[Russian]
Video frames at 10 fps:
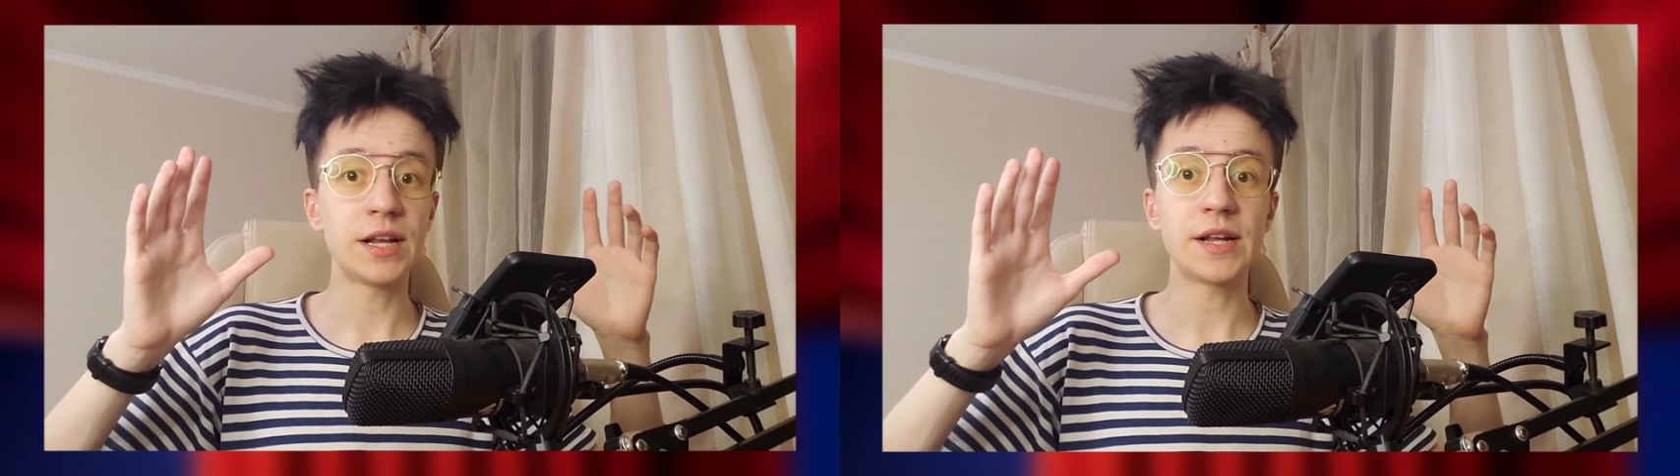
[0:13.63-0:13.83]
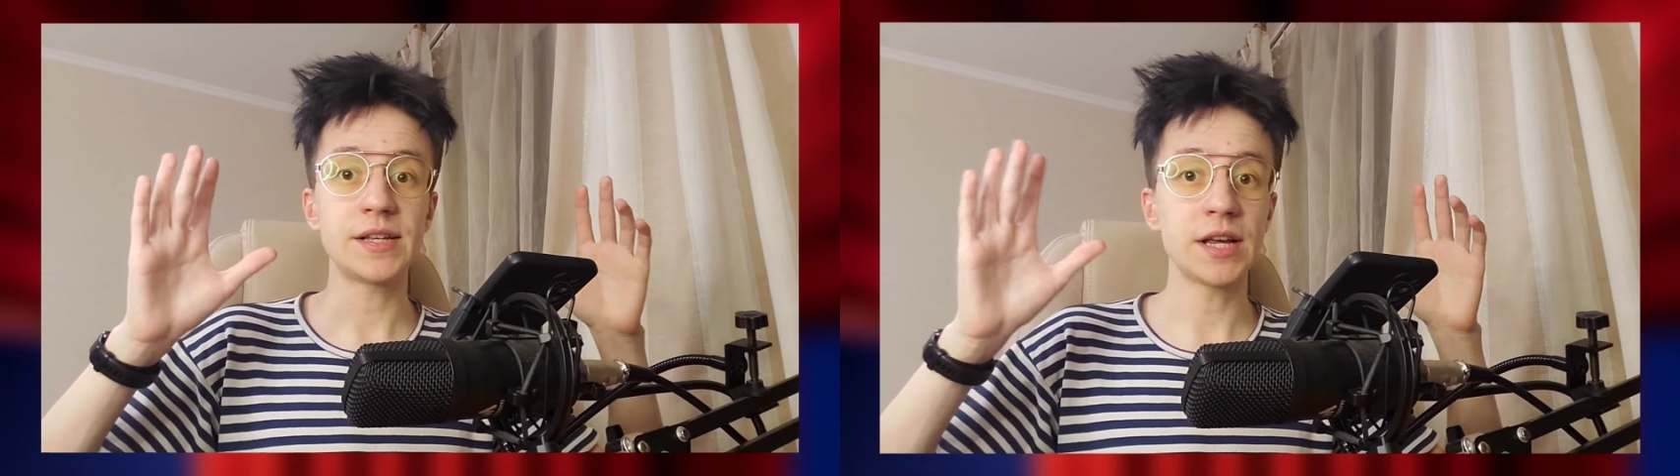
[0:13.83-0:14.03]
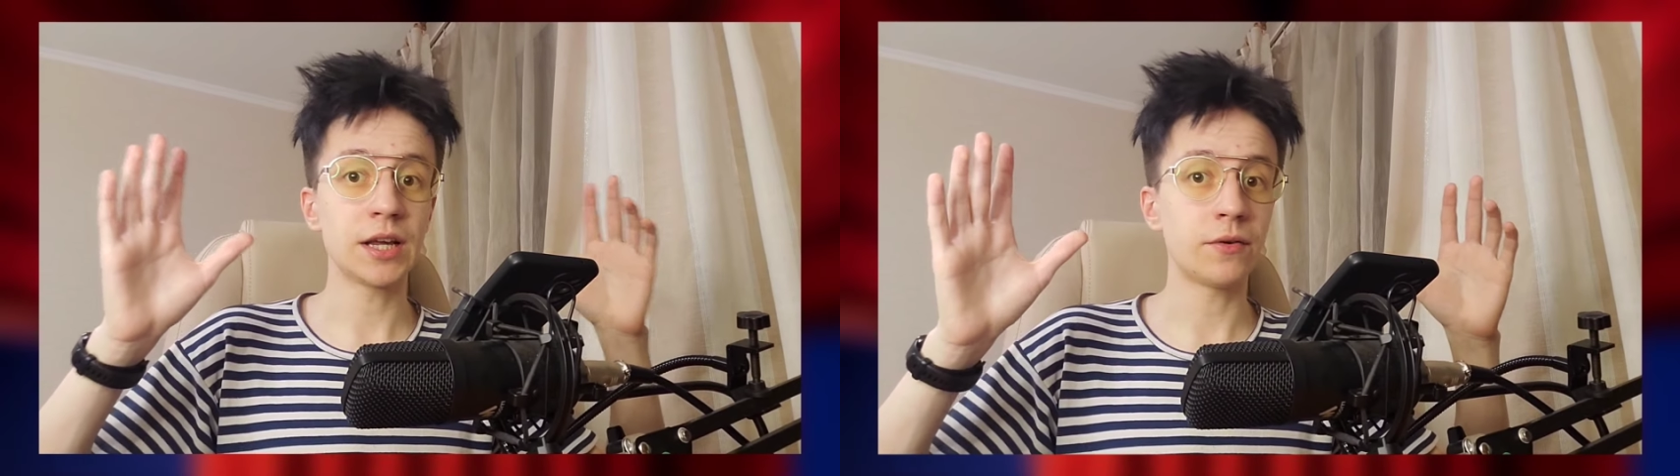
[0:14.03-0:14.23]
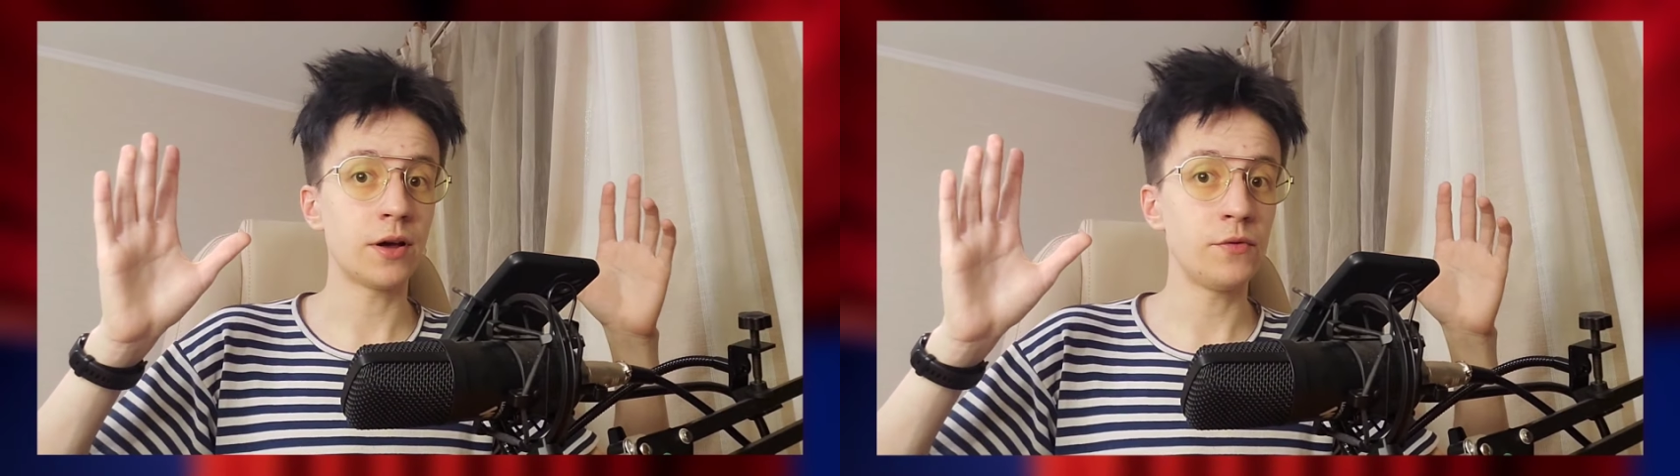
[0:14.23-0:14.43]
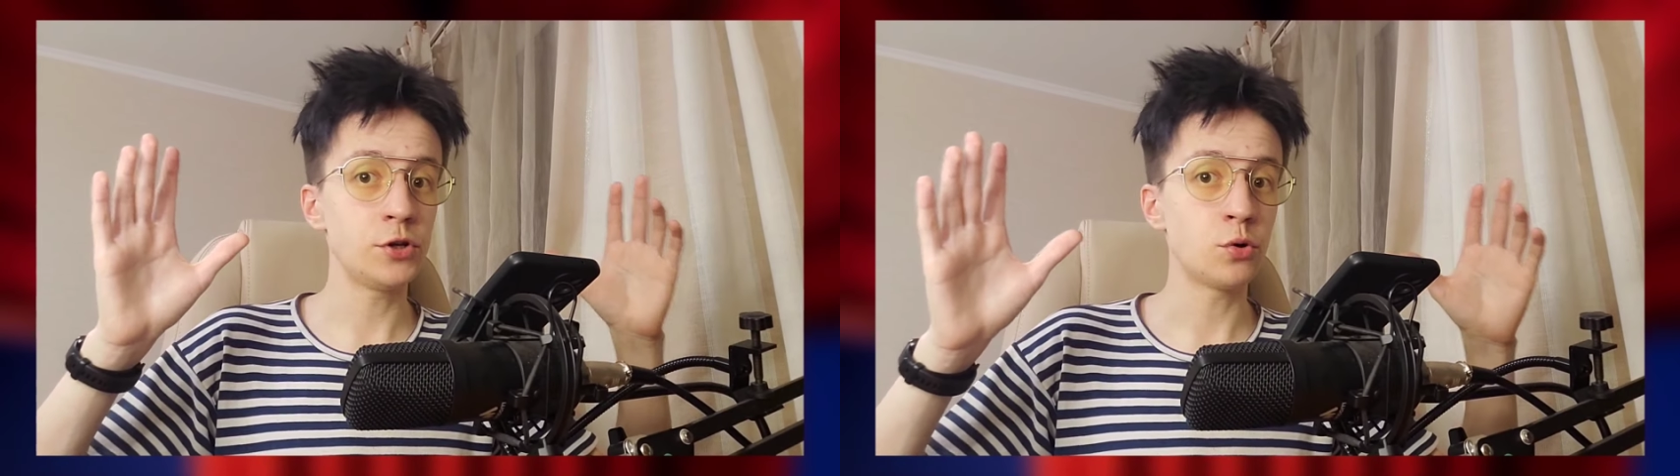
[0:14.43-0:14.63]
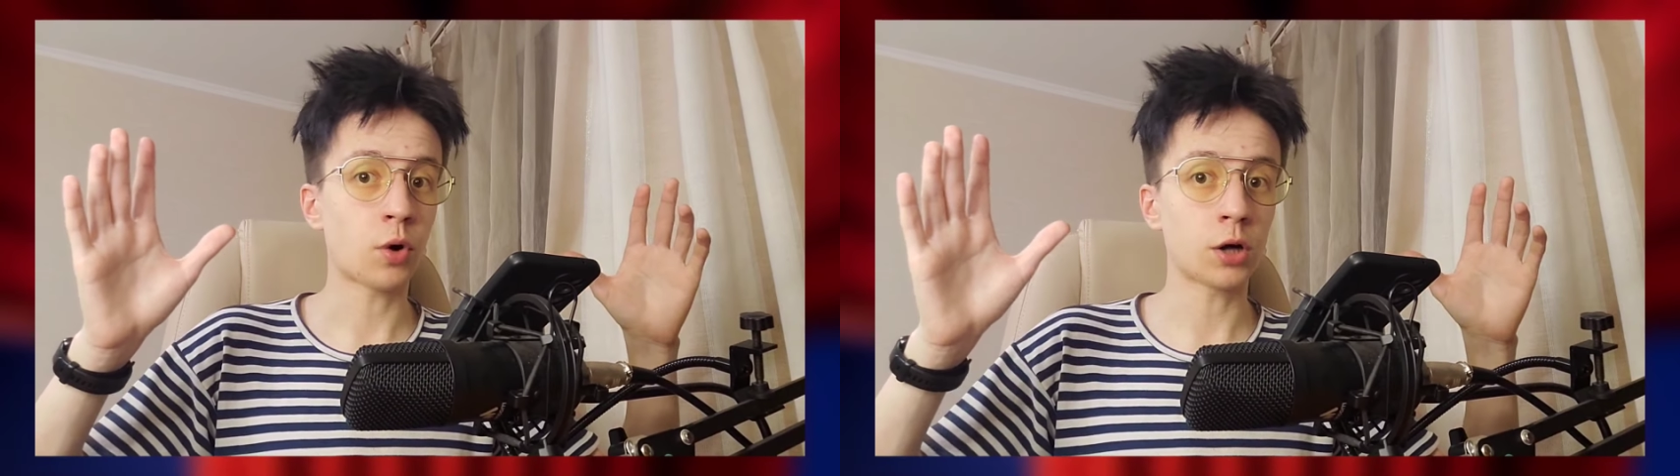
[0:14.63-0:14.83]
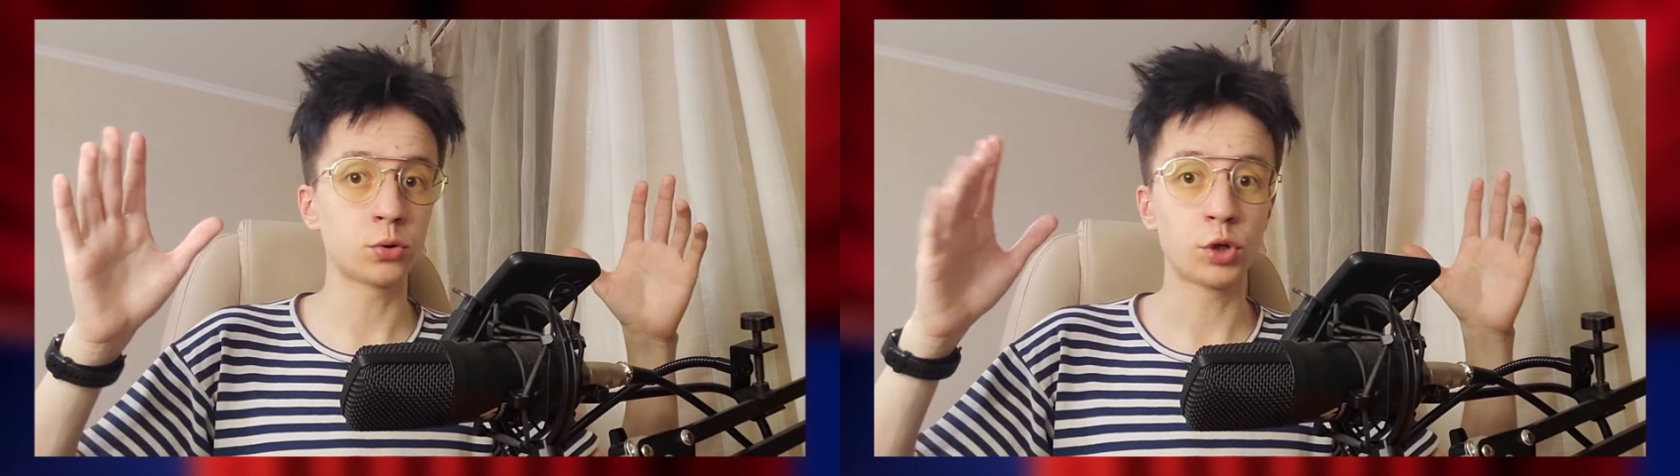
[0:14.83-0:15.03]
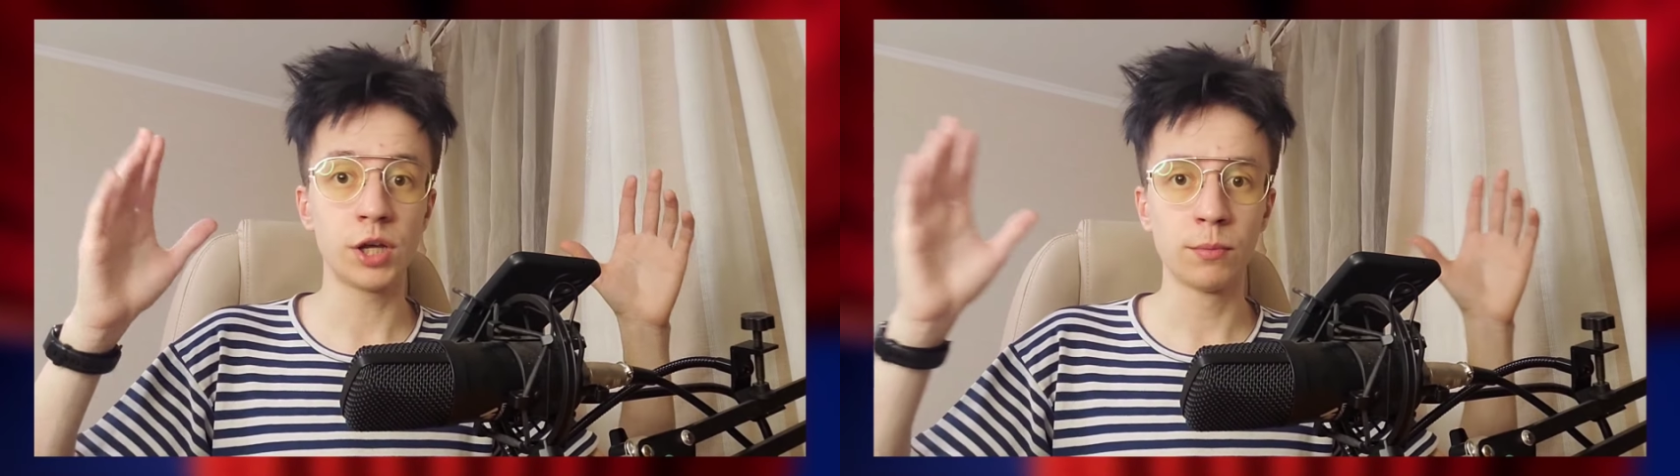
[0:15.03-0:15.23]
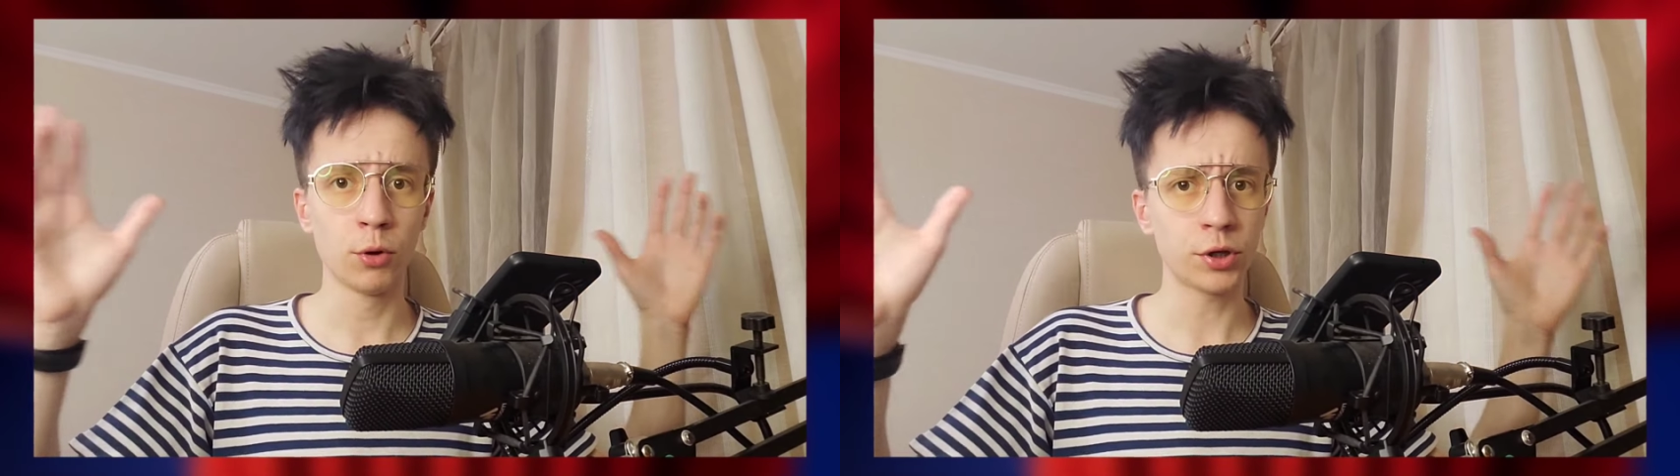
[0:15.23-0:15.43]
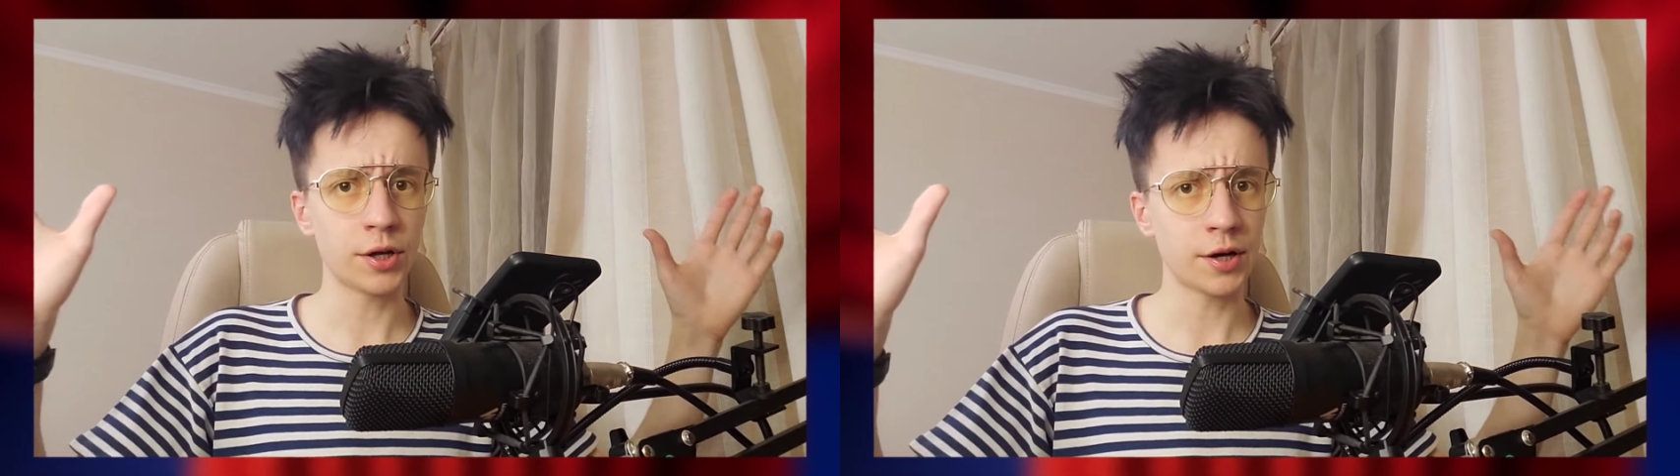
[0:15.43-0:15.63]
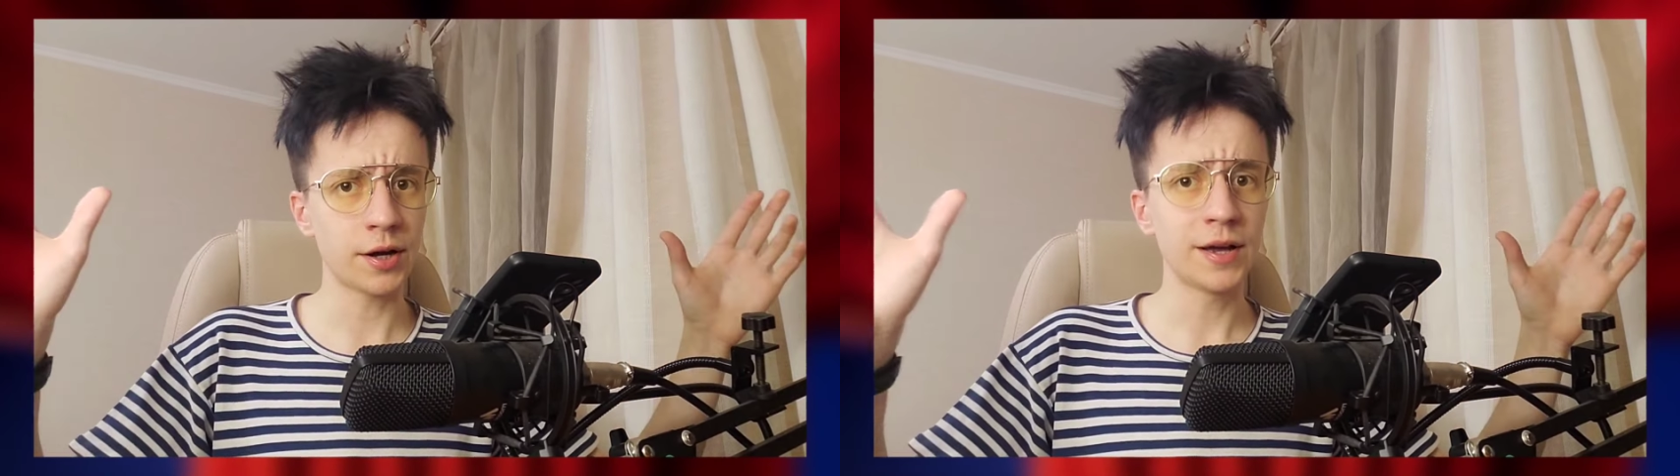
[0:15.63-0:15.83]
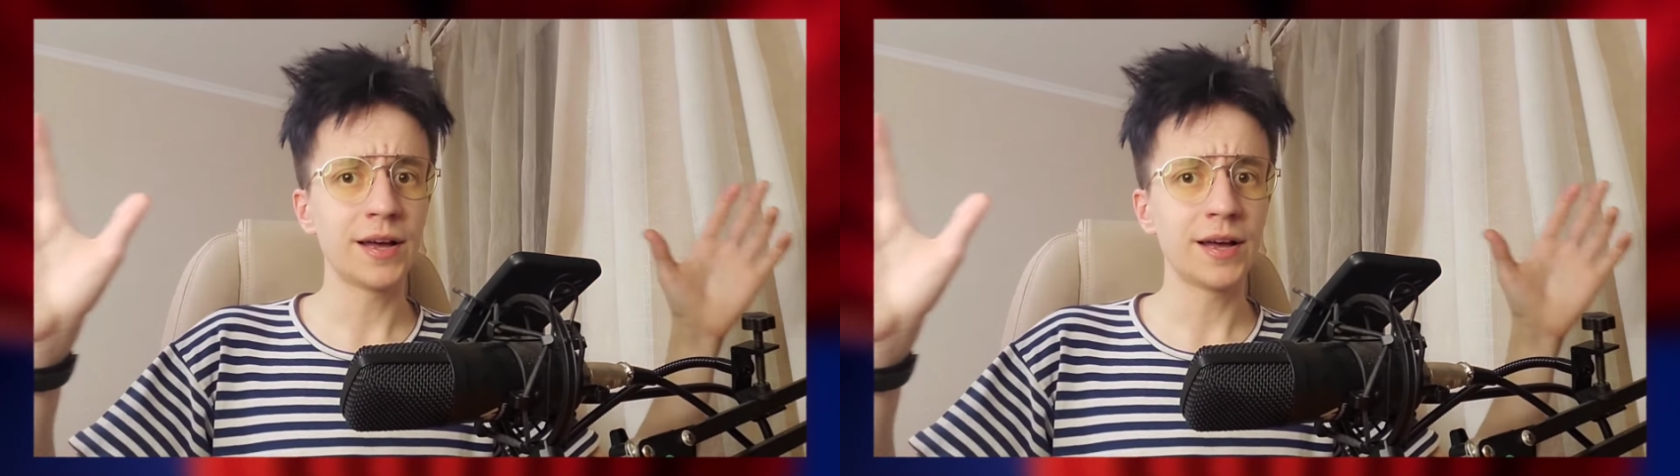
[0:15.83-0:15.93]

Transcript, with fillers: не растягивая видео, как другие блогеры,